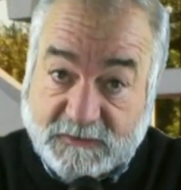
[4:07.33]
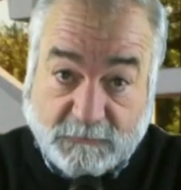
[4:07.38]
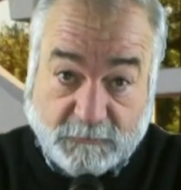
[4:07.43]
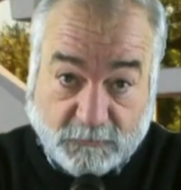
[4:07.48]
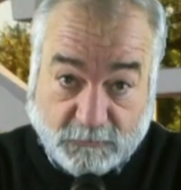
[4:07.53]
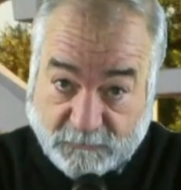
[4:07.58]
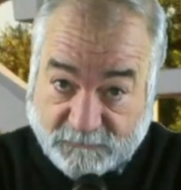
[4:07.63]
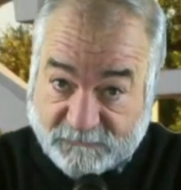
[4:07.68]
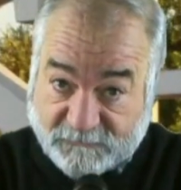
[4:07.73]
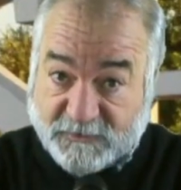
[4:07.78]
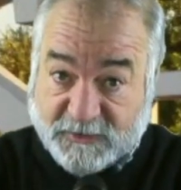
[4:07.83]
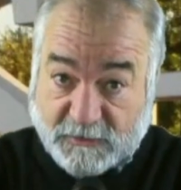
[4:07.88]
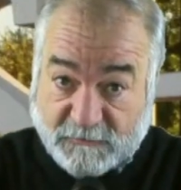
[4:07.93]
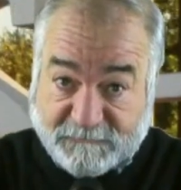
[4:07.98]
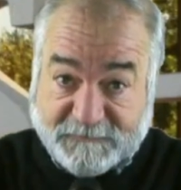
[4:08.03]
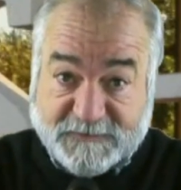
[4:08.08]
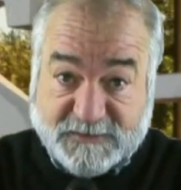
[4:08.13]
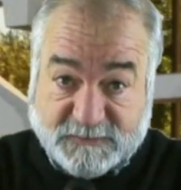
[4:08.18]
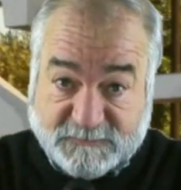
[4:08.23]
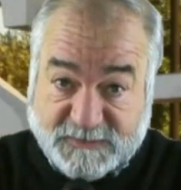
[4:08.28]
O vulcão
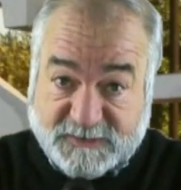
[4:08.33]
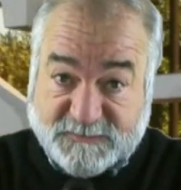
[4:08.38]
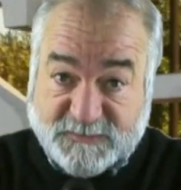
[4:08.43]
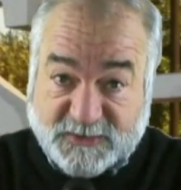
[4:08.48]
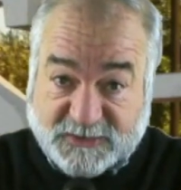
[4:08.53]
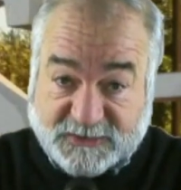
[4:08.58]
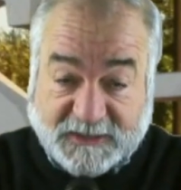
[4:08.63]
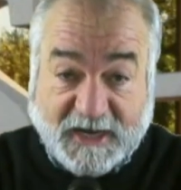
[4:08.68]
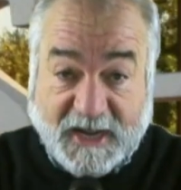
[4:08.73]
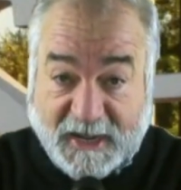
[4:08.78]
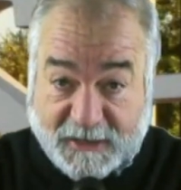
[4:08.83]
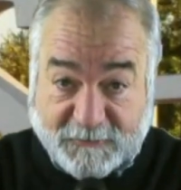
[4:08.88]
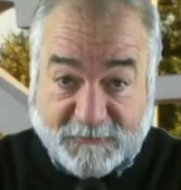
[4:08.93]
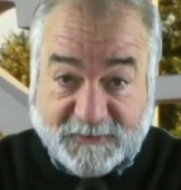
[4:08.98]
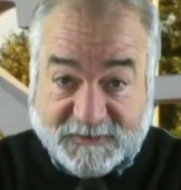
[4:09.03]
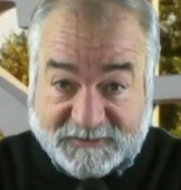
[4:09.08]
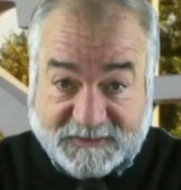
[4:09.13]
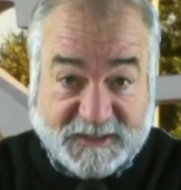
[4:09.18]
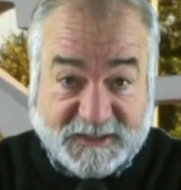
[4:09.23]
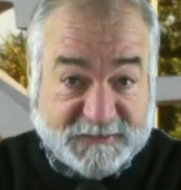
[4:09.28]
faz o mesmo estrago,
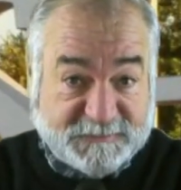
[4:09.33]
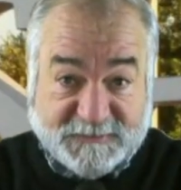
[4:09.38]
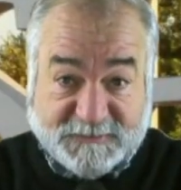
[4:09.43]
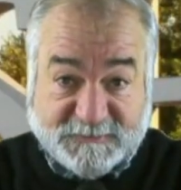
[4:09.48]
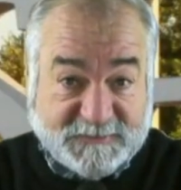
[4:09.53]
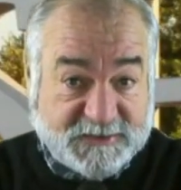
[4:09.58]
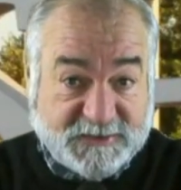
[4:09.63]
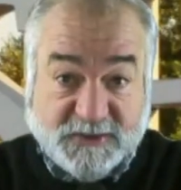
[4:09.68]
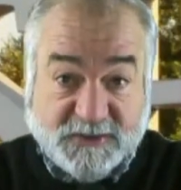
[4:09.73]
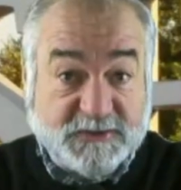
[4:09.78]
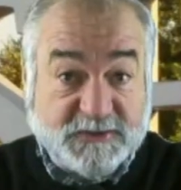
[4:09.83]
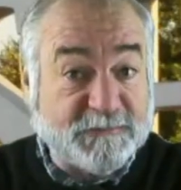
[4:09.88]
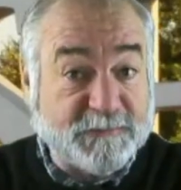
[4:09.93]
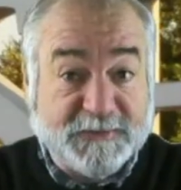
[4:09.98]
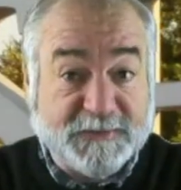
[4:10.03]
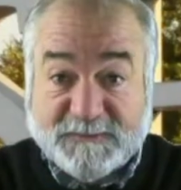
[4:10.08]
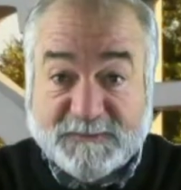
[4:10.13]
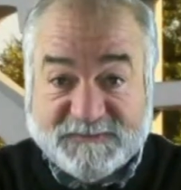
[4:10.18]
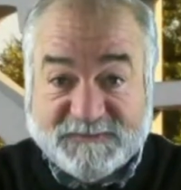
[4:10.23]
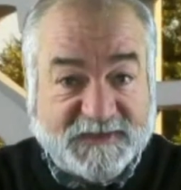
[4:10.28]
entre aspas, mas nós não
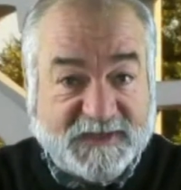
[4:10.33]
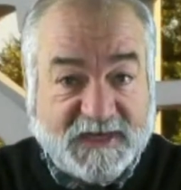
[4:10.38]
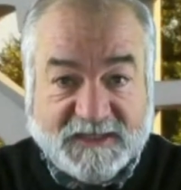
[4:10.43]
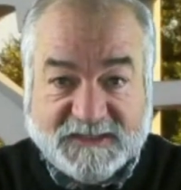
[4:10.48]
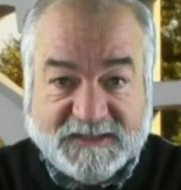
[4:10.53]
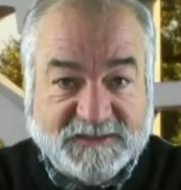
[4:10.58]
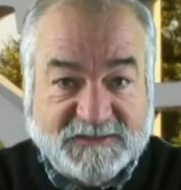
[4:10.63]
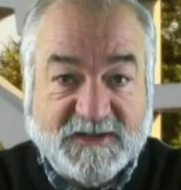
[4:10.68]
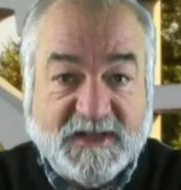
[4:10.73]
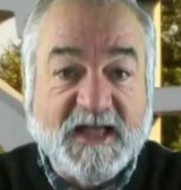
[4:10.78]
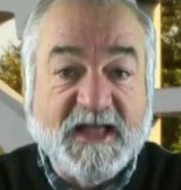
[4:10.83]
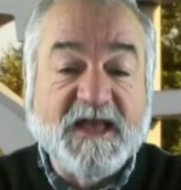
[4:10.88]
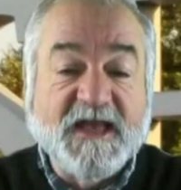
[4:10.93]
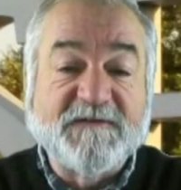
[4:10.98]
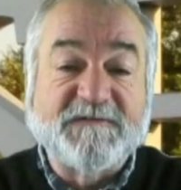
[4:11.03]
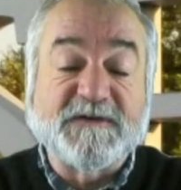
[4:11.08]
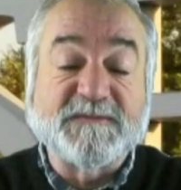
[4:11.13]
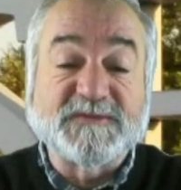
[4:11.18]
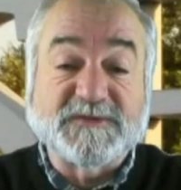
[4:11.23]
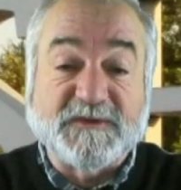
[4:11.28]
podemos falar nisso.
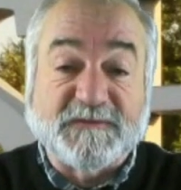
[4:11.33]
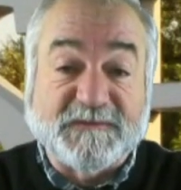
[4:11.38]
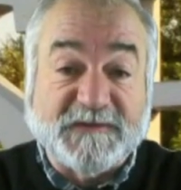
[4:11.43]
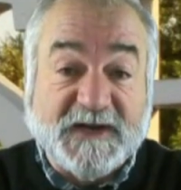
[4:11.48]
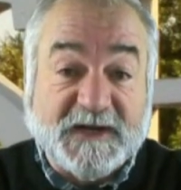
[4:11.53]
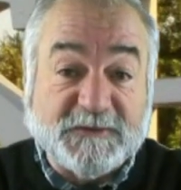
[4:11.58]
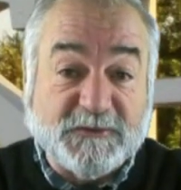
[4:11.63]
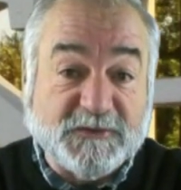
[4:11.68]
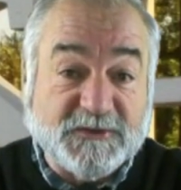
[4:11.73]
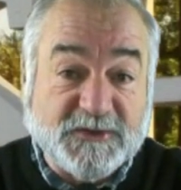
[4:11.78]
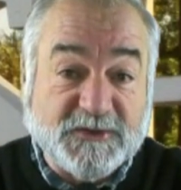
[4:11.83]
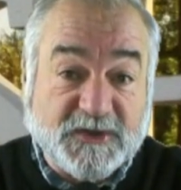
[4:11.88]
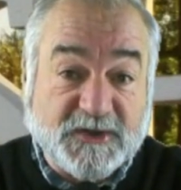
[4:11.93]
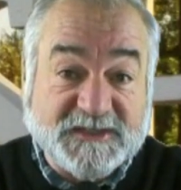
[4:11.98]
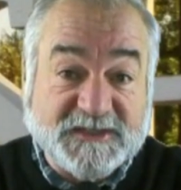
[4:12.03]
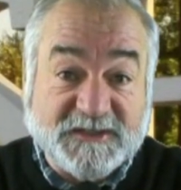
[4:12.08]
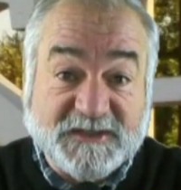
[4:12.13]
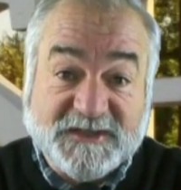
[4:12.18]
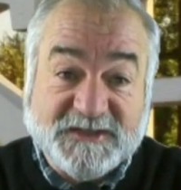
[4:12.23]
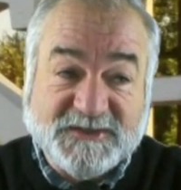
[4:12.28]
Vamos só falar do
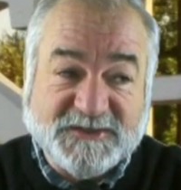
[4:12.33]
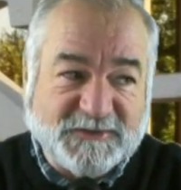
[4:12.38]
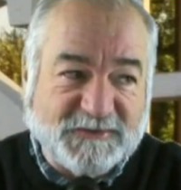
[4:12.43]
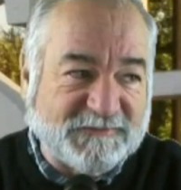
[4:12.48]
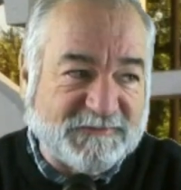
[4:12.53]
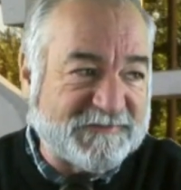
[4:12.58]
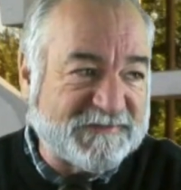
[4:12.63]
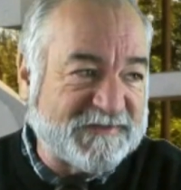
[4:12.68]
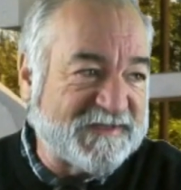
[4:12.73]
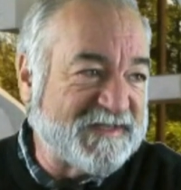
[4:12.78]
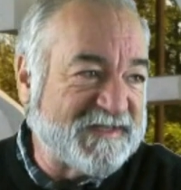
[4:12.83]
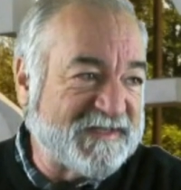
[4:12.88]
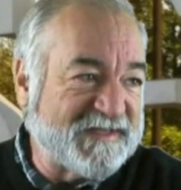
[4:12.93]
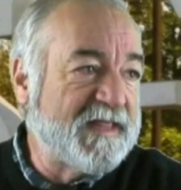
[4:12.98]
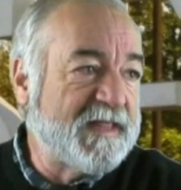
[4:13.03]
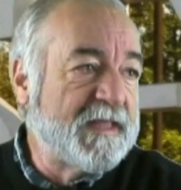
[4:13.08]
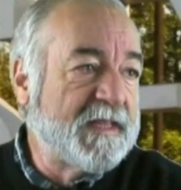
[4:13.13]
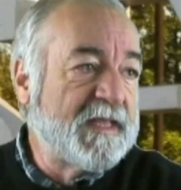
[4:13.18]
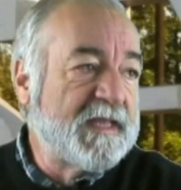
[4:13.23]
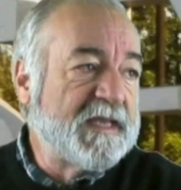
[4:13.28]
dióxido de enxofre.
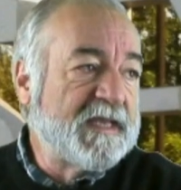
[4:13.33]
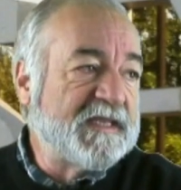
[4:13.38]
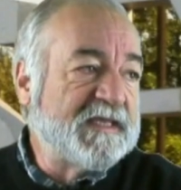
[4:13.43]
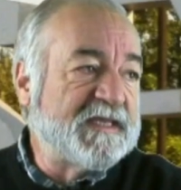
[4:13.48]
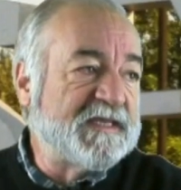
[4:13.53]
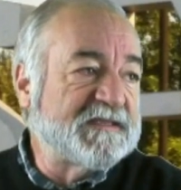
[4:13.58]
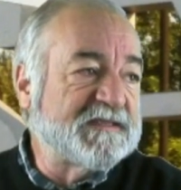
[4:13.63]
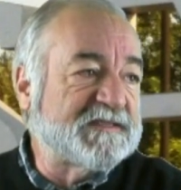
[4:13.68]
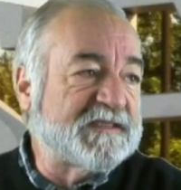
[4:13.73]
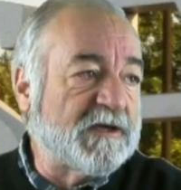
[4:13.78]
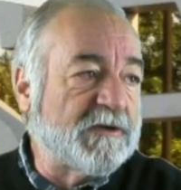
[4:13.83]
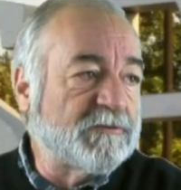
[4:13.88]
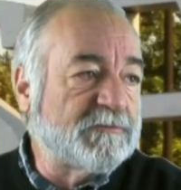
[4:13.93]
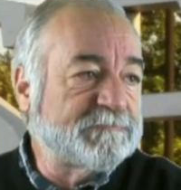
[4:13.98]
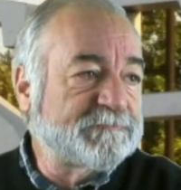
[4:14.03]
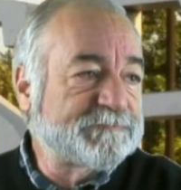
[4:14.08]
E então